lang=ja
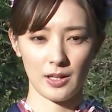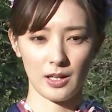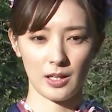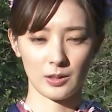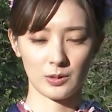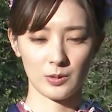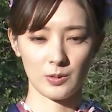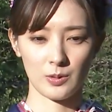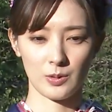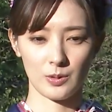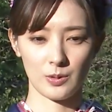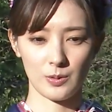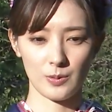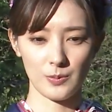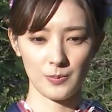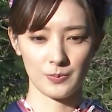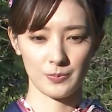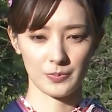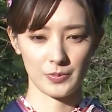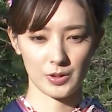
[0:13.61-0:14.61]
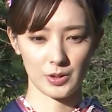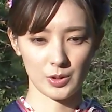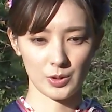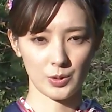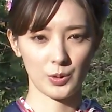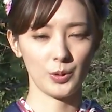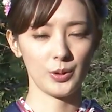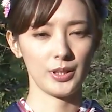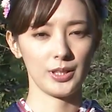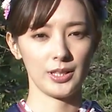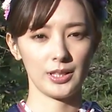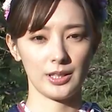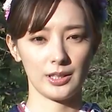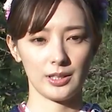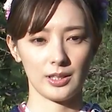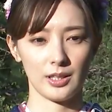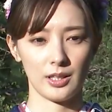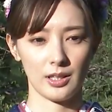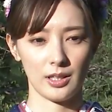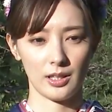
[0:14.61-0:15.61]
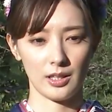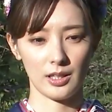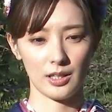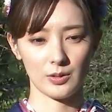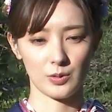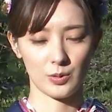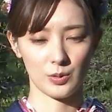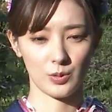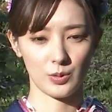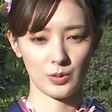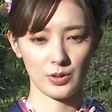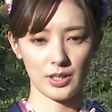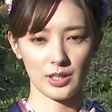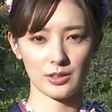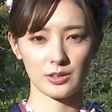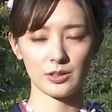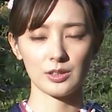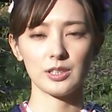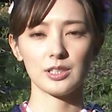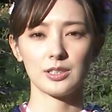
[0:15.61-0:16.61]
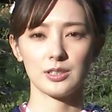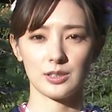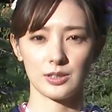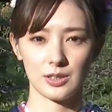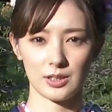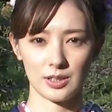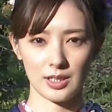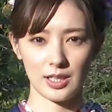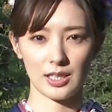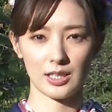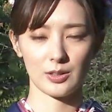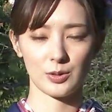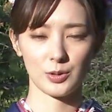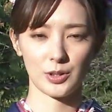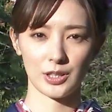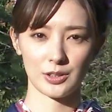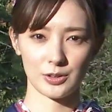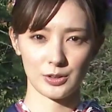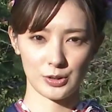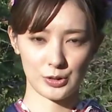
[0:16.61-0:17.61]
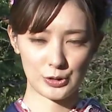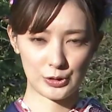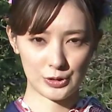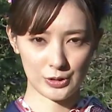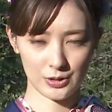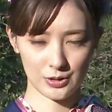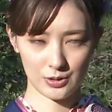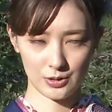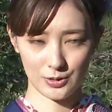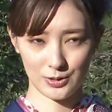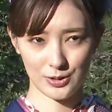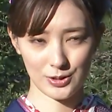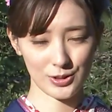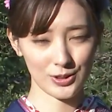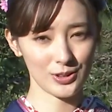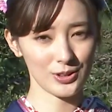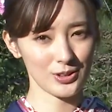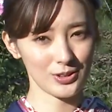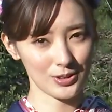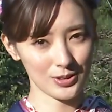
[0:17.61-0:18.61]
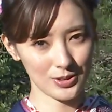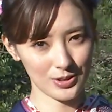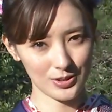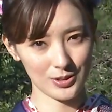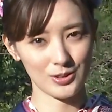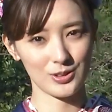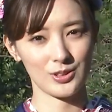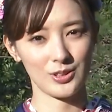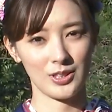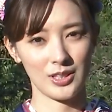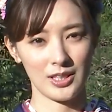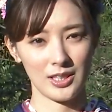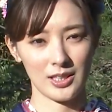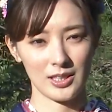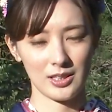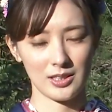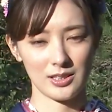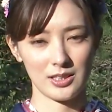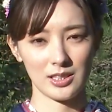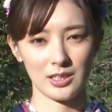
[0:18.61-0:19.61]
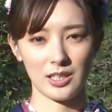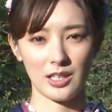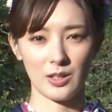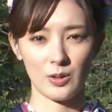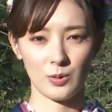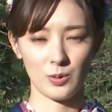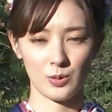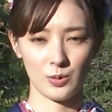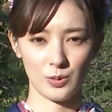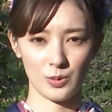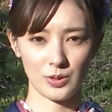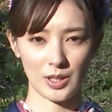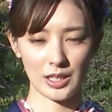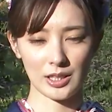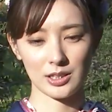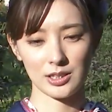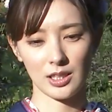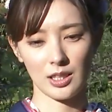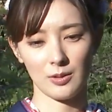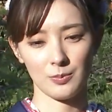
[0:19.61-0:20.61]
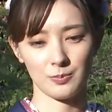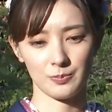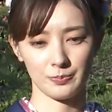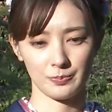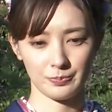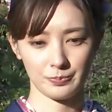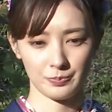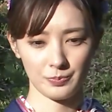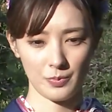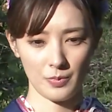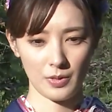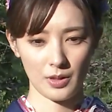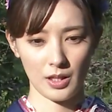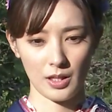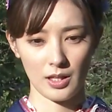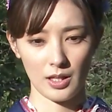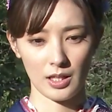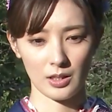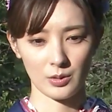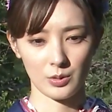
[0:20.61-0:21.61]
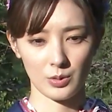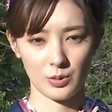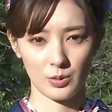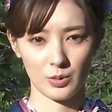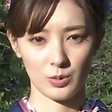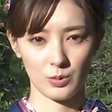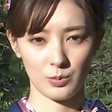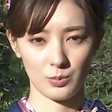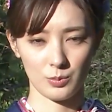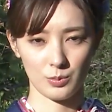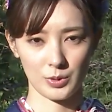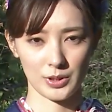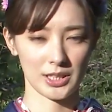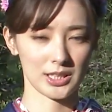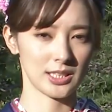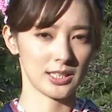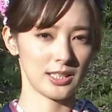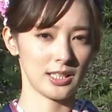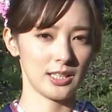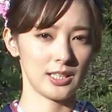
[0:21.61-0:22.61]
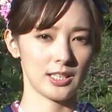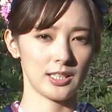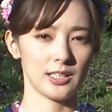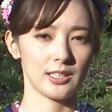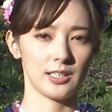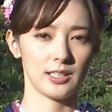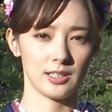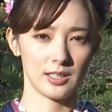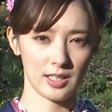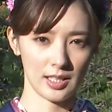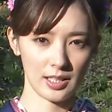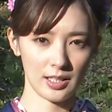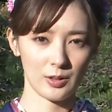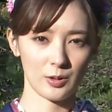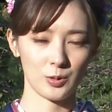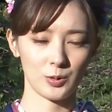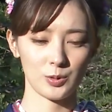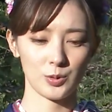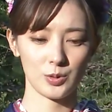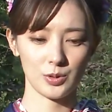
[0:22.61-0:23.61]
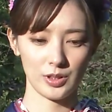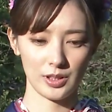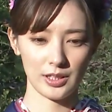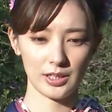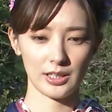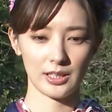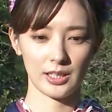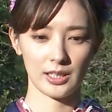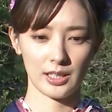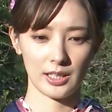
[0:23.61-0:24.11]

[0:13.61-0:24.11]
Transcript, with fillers: あのすごいあの役について深く追求する時間をたくさんあの持たせていただけて本当に